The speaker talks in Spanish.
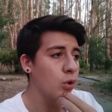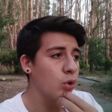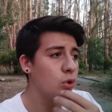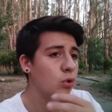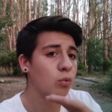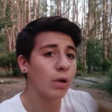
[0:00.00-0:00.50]

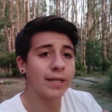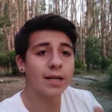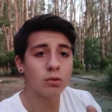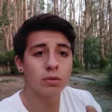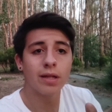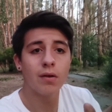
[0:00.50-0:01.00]
con cualquier
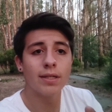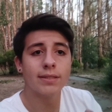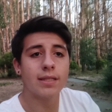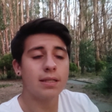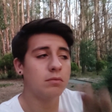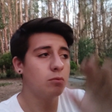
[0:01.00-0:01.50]
resultado que
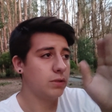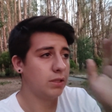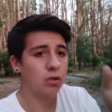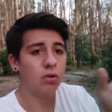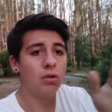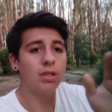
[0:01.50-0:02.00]
se dé, de
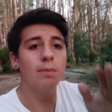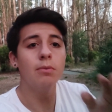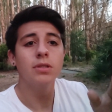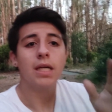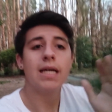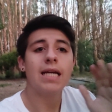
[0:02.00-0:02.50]
todos los equipos,